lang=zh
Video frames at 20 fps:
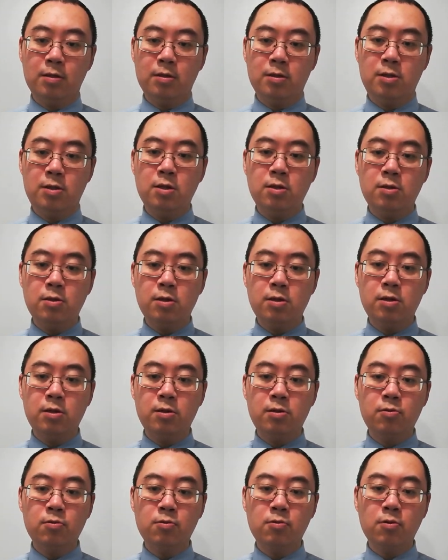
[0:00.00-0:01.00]
今
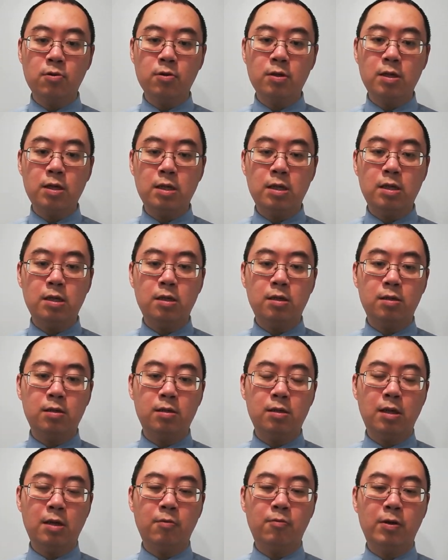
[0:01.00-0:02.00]
日，如果你
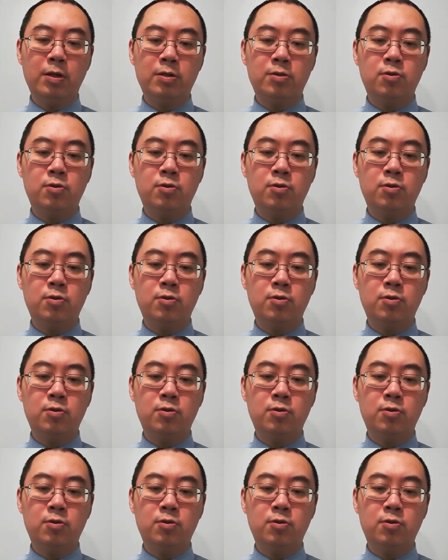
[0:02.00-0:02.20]
也为